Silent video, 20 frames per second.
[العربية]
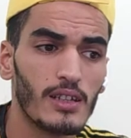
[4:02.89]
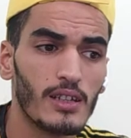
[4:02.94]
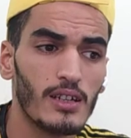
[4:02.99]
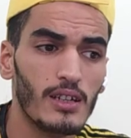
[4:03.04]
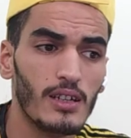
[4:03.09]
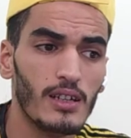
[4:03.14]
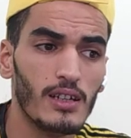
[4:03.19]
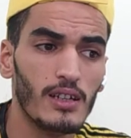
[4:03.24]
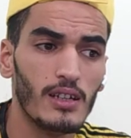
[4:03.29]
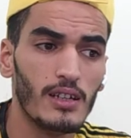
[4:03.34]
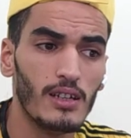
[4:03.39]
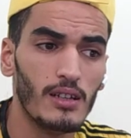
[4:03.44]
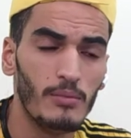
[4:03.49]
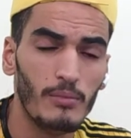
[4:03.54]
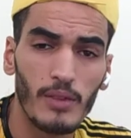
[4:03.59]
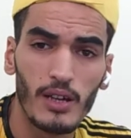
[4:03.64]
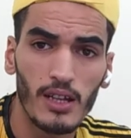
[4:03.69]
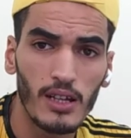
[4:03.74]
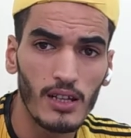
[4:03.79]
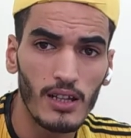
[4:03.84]
آه،
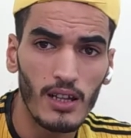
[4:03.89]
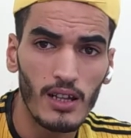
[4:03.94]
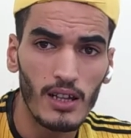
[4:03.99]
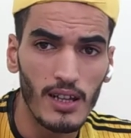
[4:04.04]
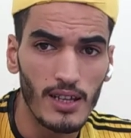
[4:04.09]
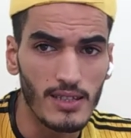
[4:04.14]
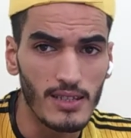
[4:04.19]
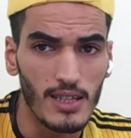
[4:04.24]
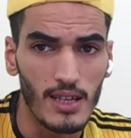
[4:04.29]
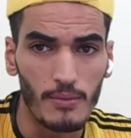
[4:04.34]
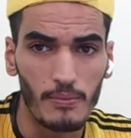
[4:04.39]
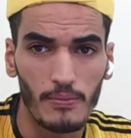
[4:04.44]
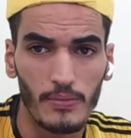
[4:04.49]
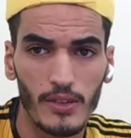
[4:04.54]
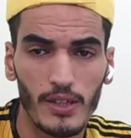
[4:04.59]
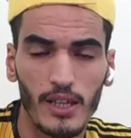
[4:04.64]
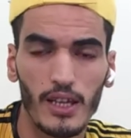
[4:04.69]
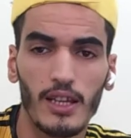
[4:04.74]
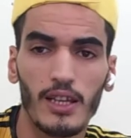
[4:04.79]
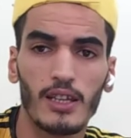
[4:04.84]
الماكله على حساب
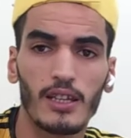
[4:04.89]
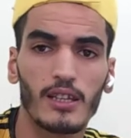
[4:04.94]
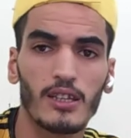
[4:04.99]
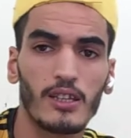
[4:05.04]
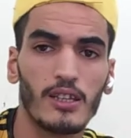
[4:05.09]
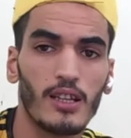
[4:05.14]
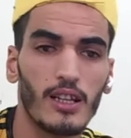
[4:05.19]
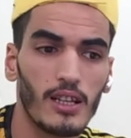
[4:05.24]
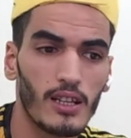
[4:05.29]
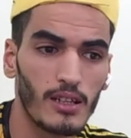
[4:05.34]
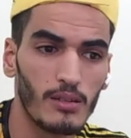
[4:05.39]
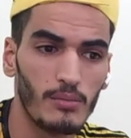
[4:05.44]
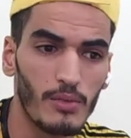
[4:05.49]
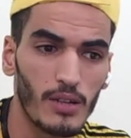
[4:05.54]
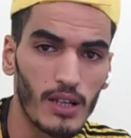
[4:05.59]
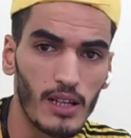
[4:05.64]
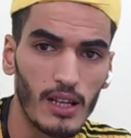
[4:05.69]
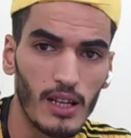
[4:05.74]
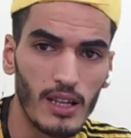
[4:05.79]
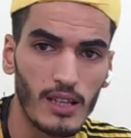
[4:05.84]
كاين اللي كيدير لك
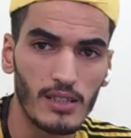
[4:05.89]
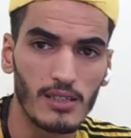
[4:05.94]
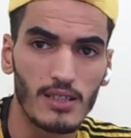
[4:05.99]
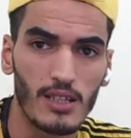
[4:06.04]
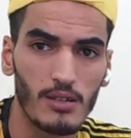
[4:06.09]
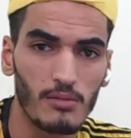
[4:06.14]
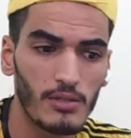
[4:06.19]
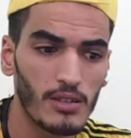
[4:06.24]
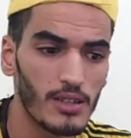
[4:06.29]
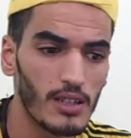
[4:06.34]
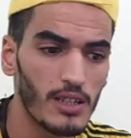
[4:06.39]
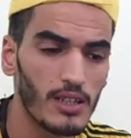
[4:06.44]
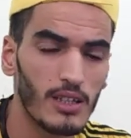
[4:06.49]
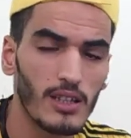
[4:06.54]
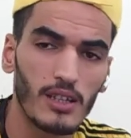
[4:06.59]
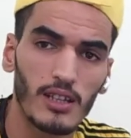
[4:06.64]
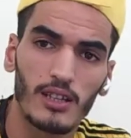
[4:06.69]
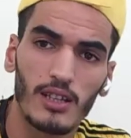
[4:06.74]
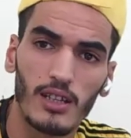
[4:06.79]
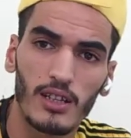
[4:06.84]
الماكله على حسابها كاين
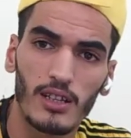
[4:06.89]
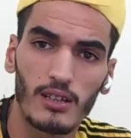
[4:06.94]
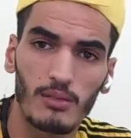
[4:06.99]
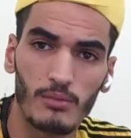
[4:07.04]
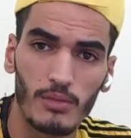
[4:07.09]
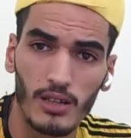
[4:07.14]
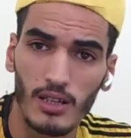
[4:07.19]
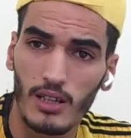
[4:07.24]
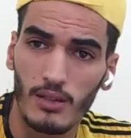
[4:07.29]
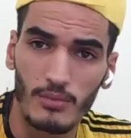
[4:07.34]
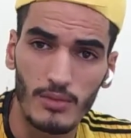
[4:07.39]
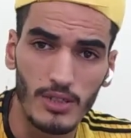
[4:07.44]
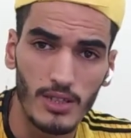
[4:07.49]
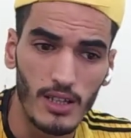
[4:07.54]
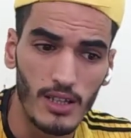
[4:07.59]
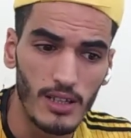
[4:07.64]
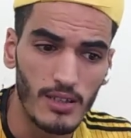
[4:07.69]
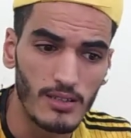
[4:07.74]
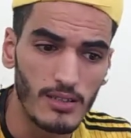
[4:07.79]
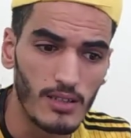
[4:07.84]
اللي كيدير لك الماكله ماشي
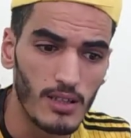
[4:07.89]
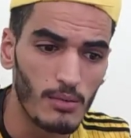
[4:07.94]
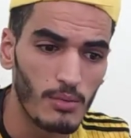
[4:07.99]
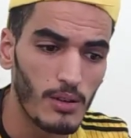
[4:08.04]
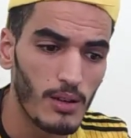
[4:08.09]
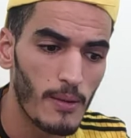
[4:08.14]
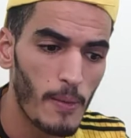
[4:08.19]
على حساب